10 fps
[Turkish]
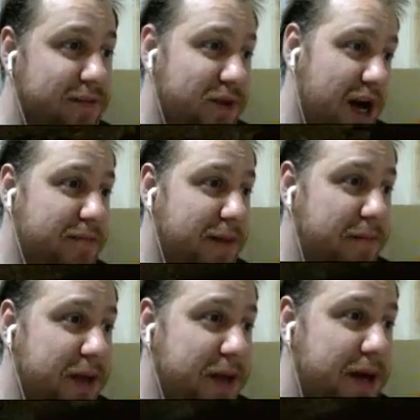Bırakmam.
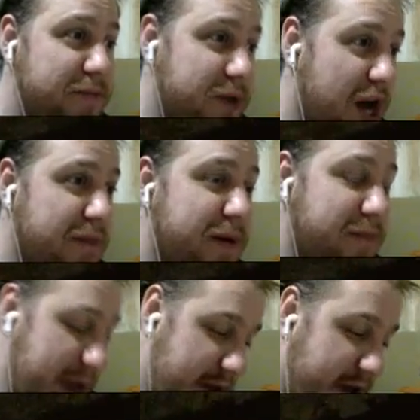Bırakmam.
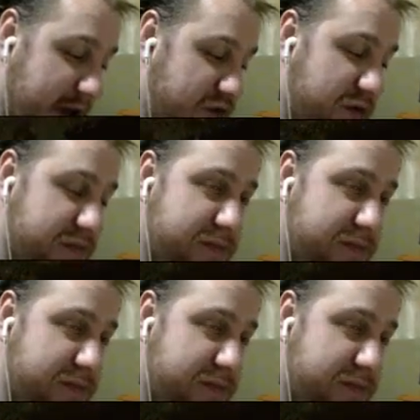Ben eve gidiyorum.